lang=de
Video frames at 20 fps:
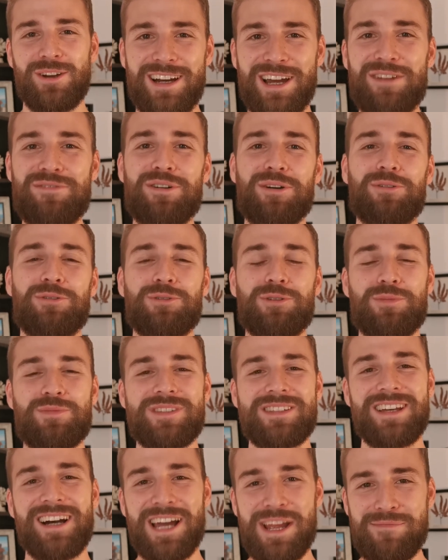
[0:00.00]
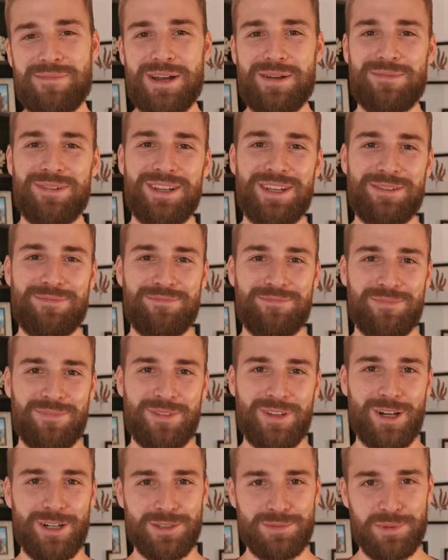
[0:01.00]
einfach nur um sie einmal im
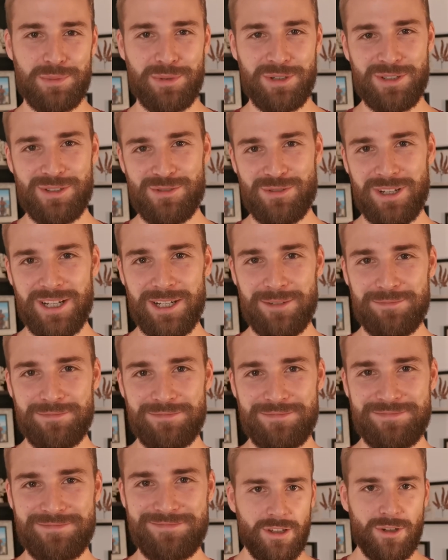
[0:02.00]
Leben ausprobiert zu haben